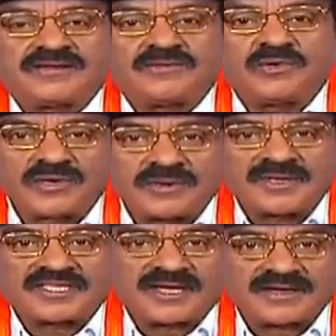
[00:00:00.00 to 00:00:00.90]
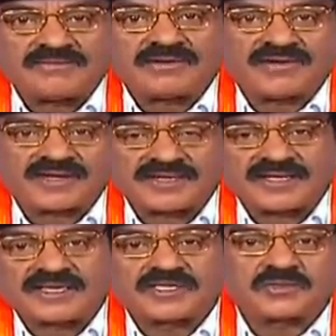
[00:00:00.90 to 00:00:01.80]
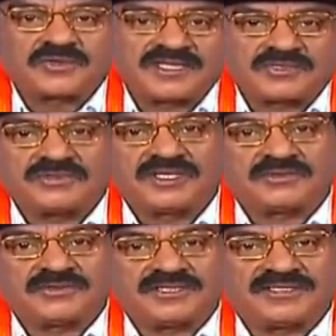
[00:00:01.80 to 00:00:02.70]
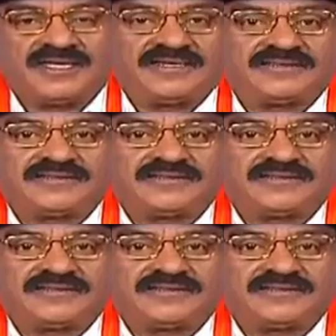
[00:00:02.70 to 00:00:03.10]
குரு நம்மை தாக்க வருவார் என்ற எண்ணத்தோடே தூங்கிக் கொண்டிருந்தான்